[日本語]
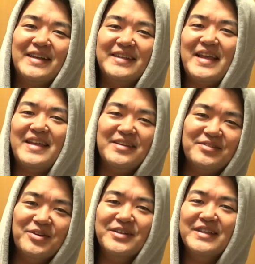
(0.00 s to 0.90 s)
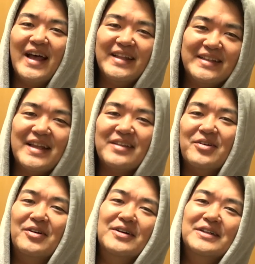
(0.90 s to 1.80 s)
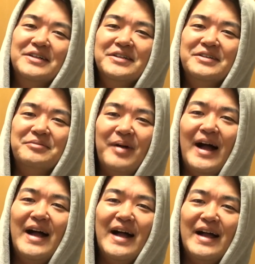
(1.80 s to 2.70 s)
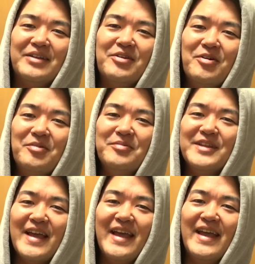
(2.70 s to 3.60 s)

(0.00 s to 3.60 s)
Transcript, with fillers: ができるようになったとまあ興味ね